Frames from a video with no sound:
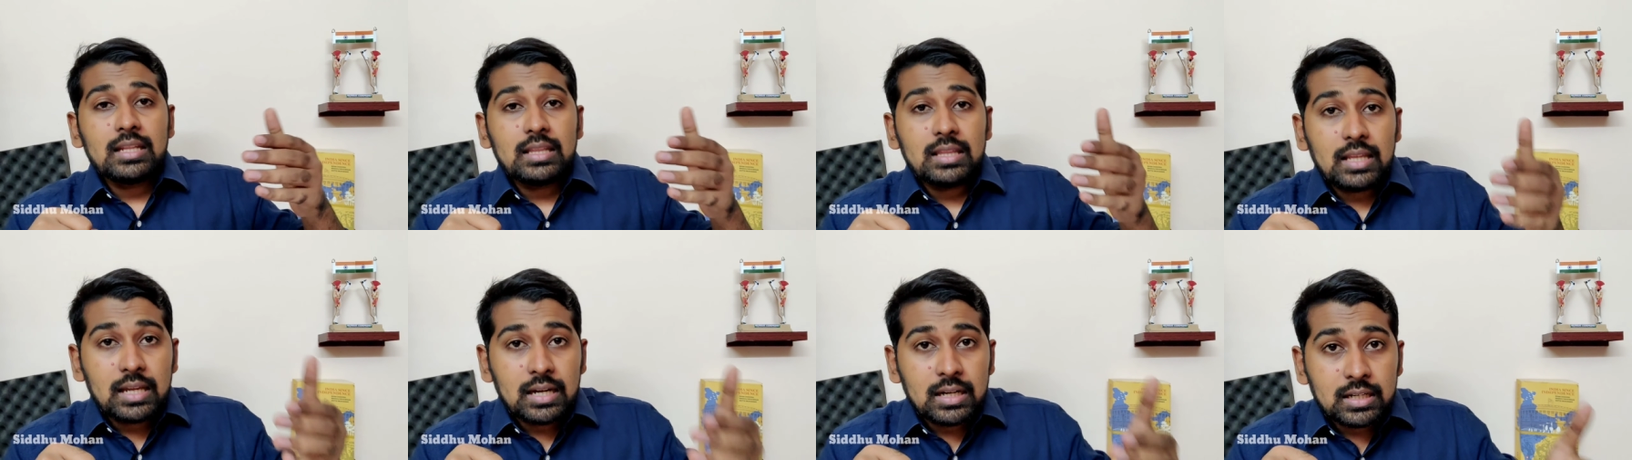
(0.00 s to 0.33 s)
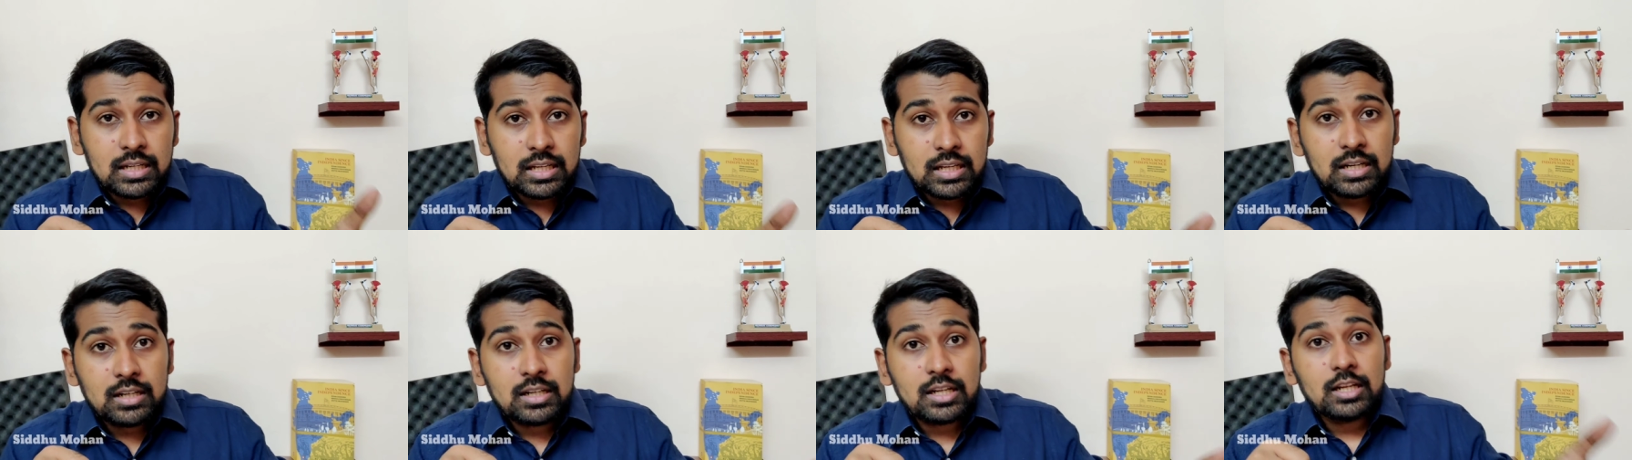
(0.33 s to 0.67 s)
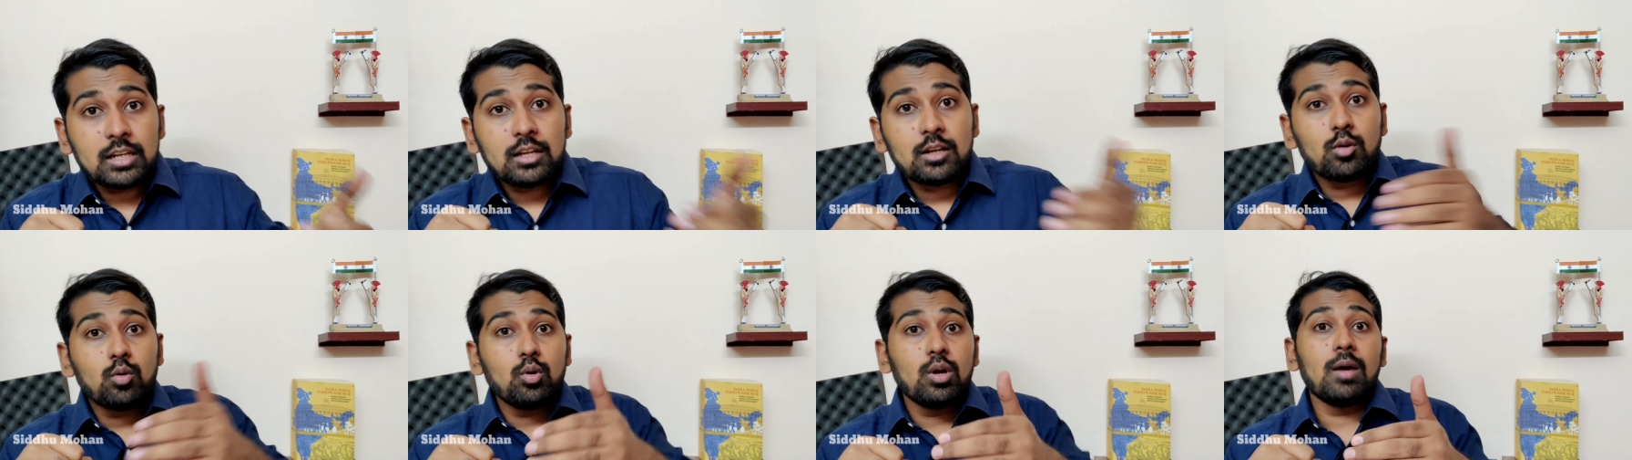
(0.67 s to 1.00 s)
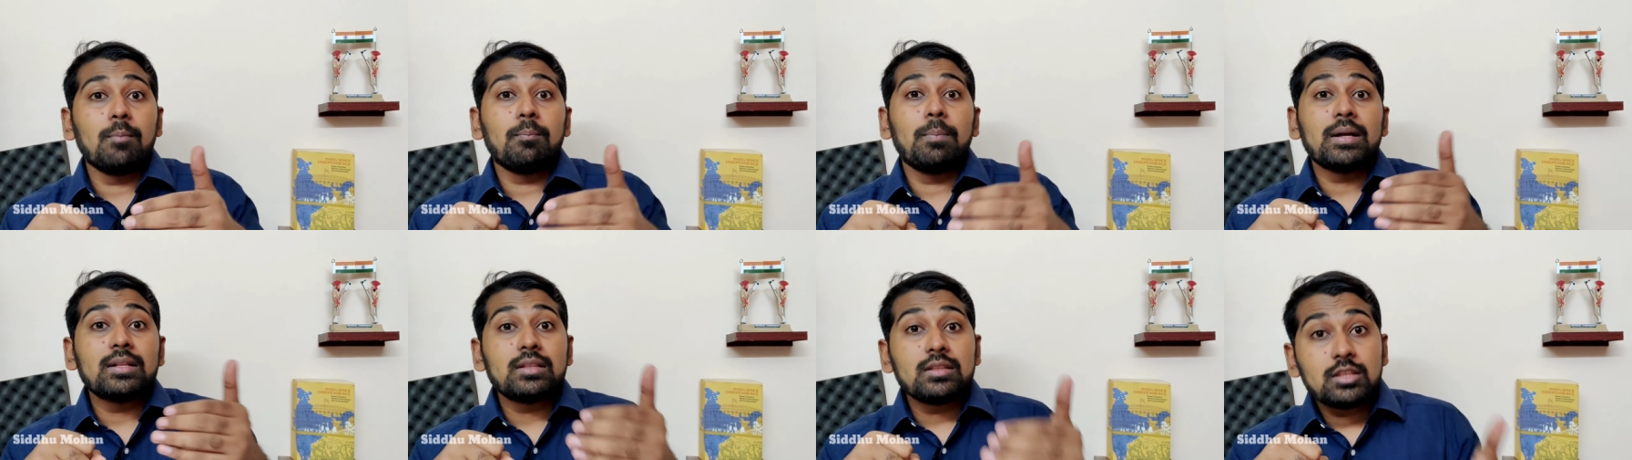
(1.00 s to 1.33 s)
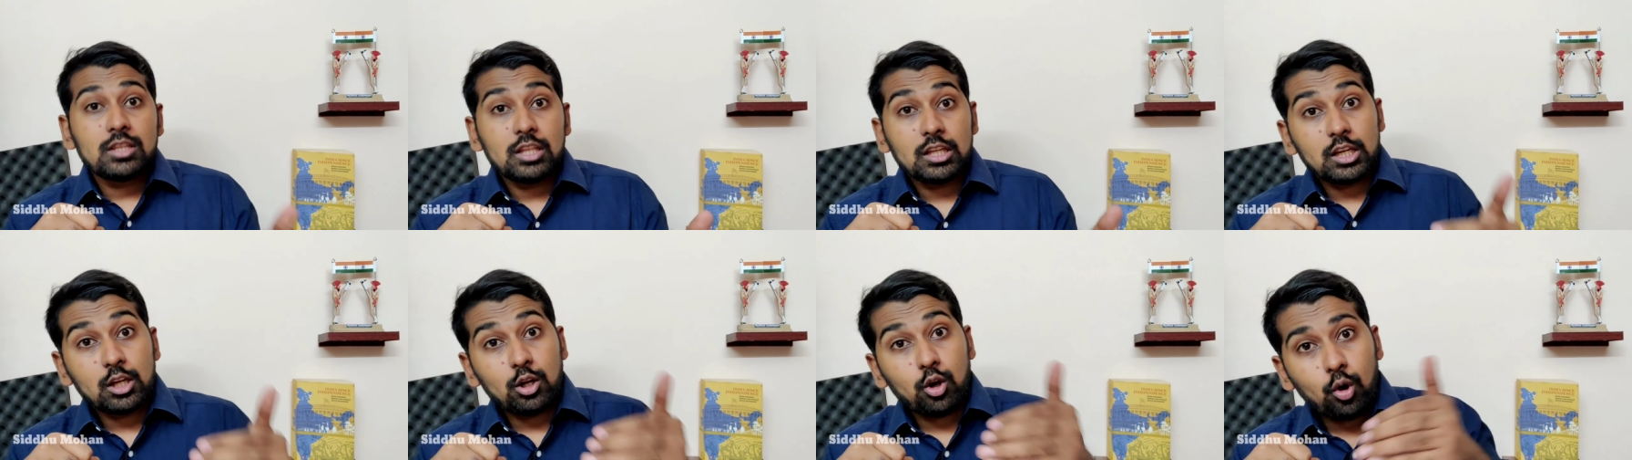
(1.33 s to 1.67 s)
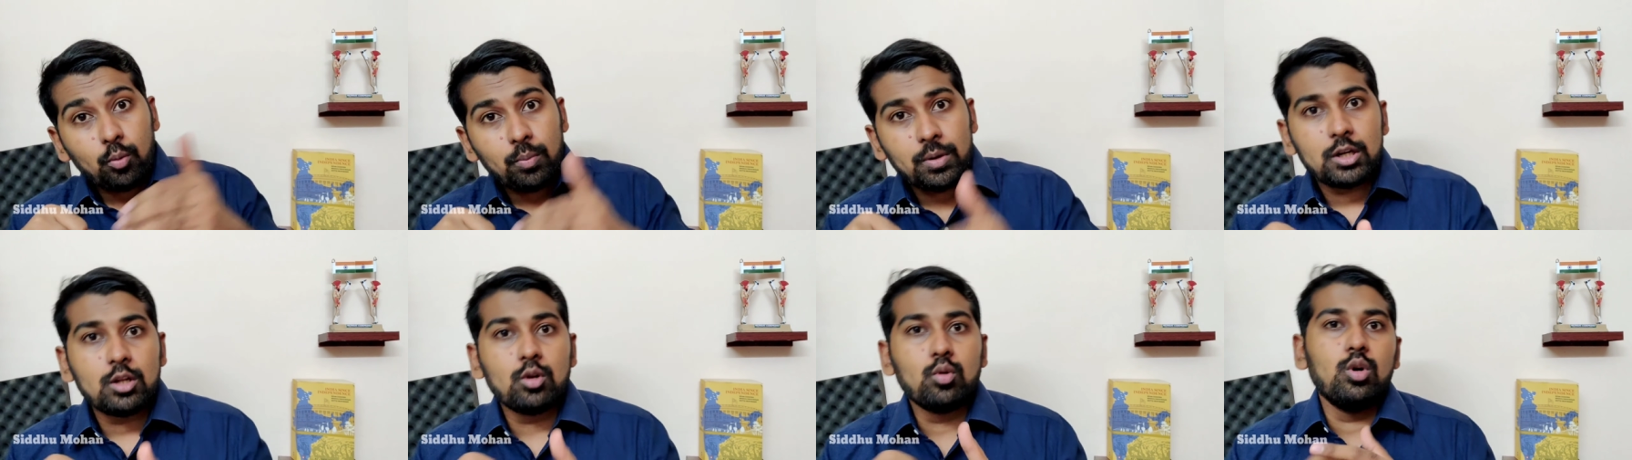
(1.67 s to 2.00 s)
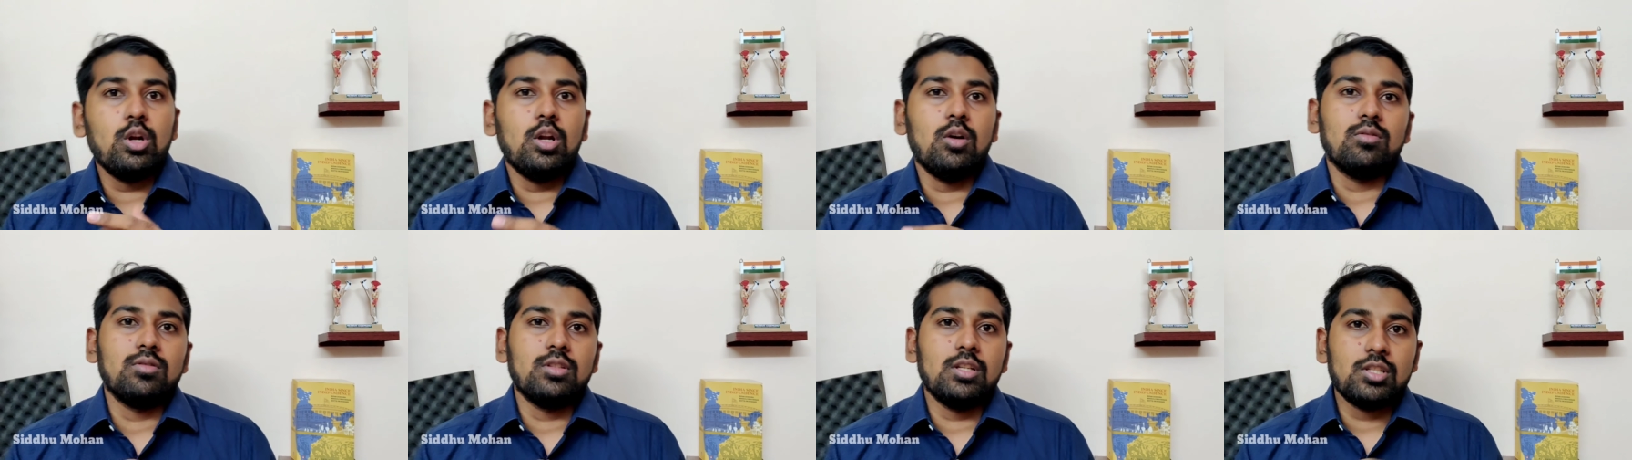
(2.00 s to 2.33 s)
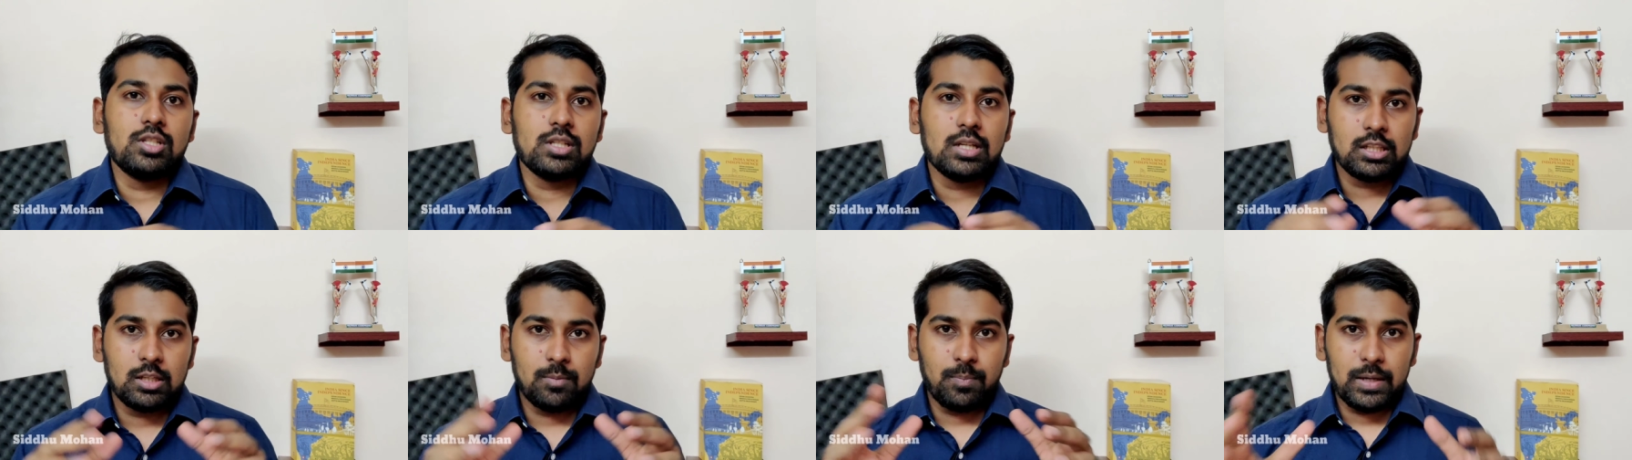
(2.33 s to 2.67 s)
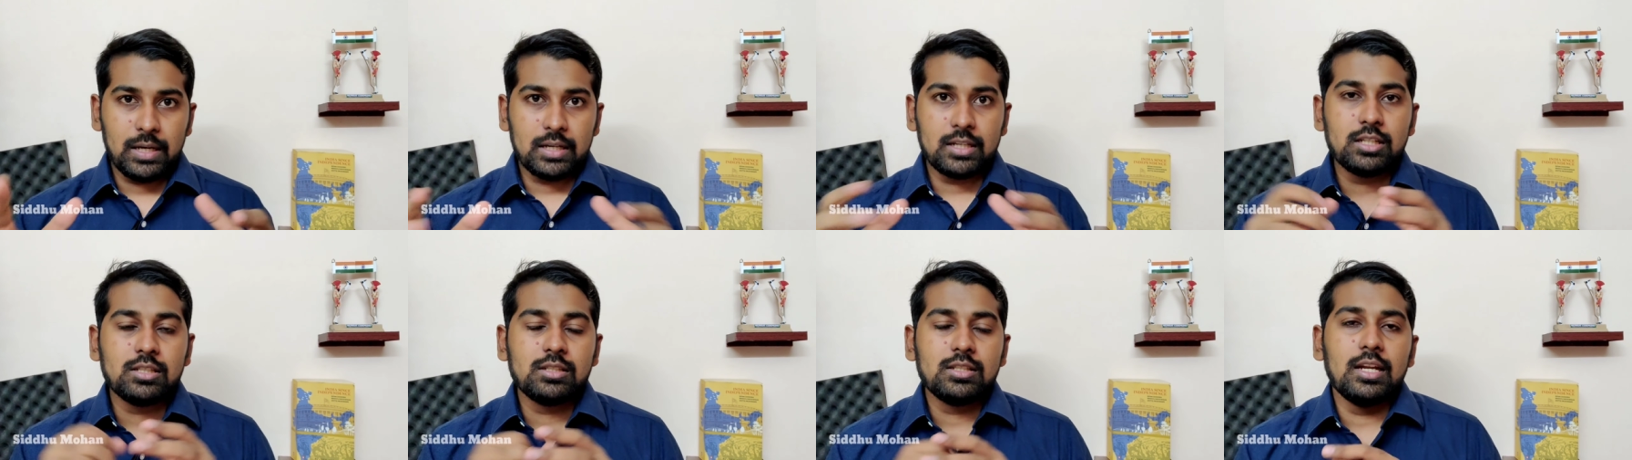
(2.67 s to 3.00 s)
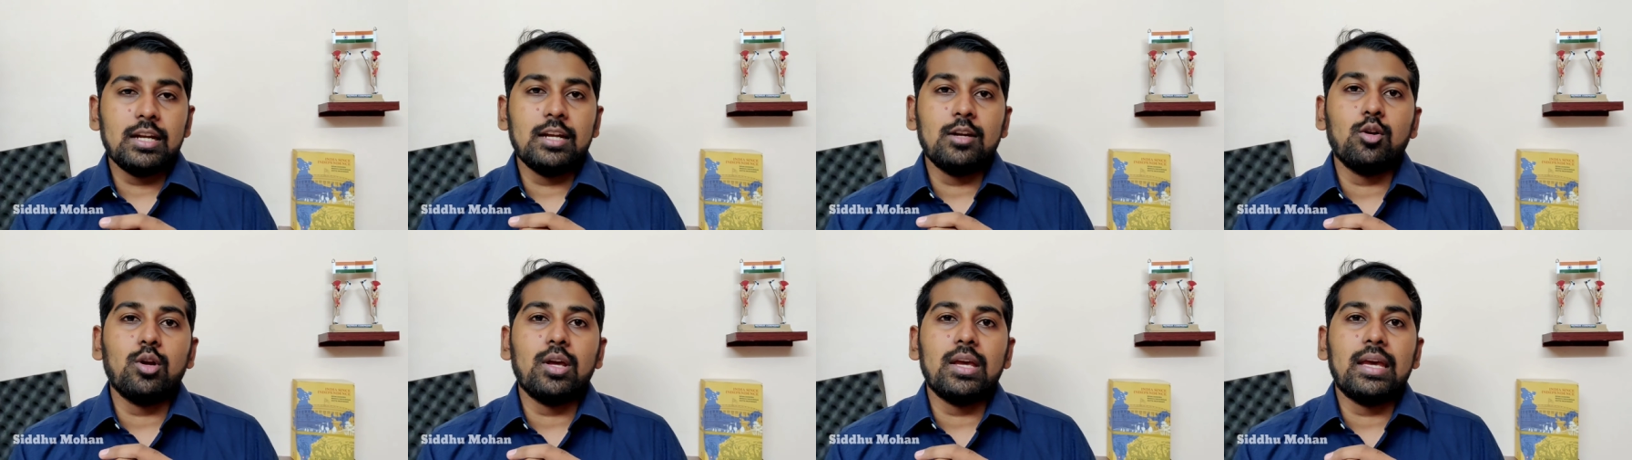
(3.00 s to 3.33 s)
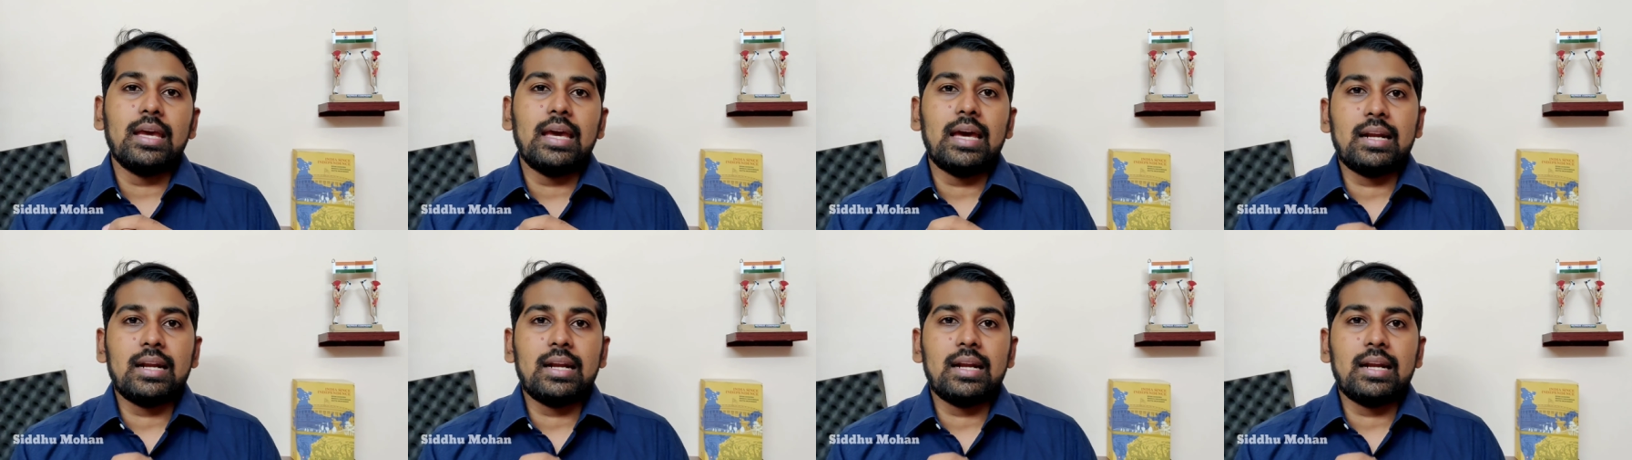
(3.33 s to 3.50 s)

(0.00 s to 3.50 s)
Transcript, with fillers: இந்தியன் டெரிட்டரிக்குள்ளே பத்து கிலோமீட்டர் உள்ளே வந்துருச்சு அந்த பாகிஸ்தானுடைய